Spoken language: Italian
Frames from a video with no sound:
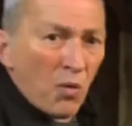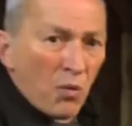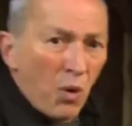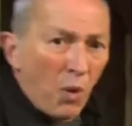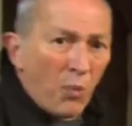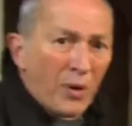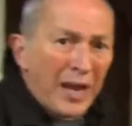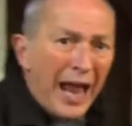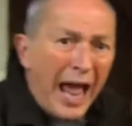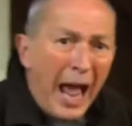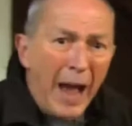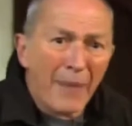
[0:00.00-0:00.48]
In
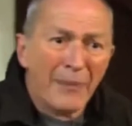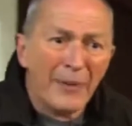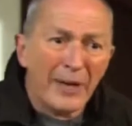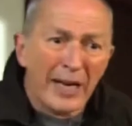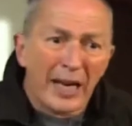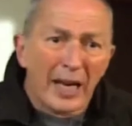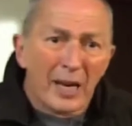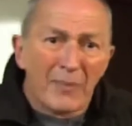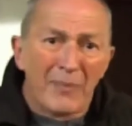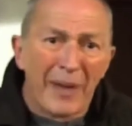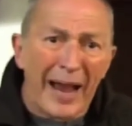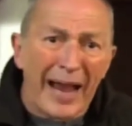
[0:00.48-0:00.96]
battaglia
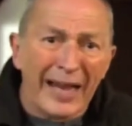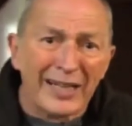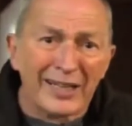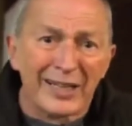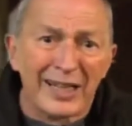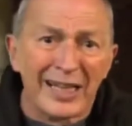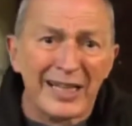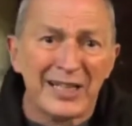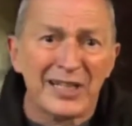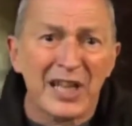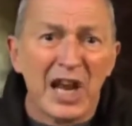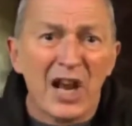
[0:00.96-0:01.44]

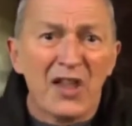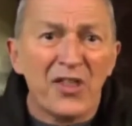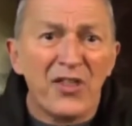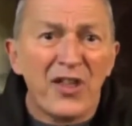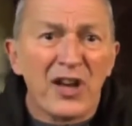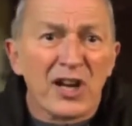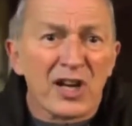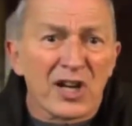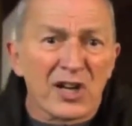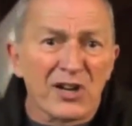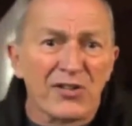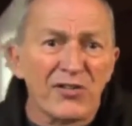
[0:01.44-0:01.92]
rimarremmo
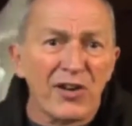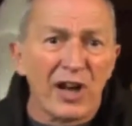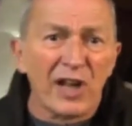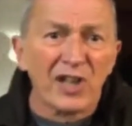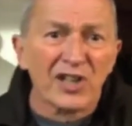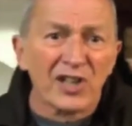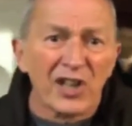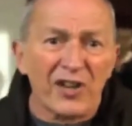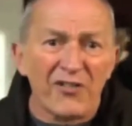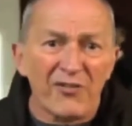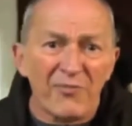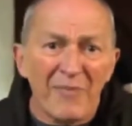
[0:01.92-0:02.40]
schiacciati tra
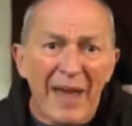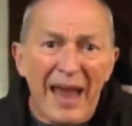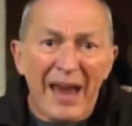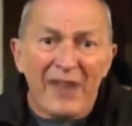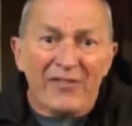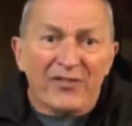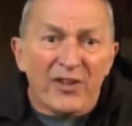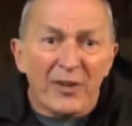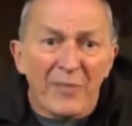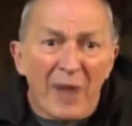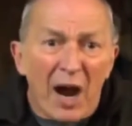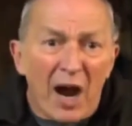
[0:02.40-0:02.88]
i due
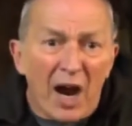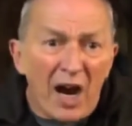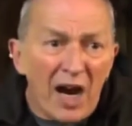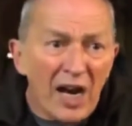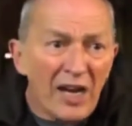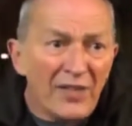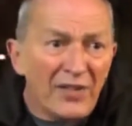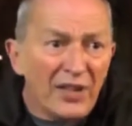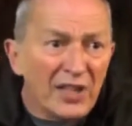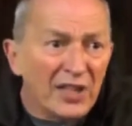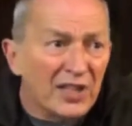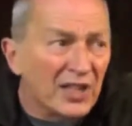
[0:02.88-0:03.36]
schieramenti,
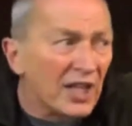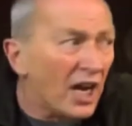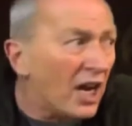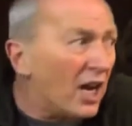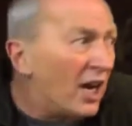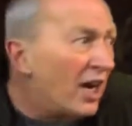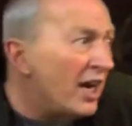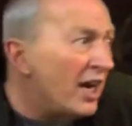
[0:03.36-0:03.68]
quindi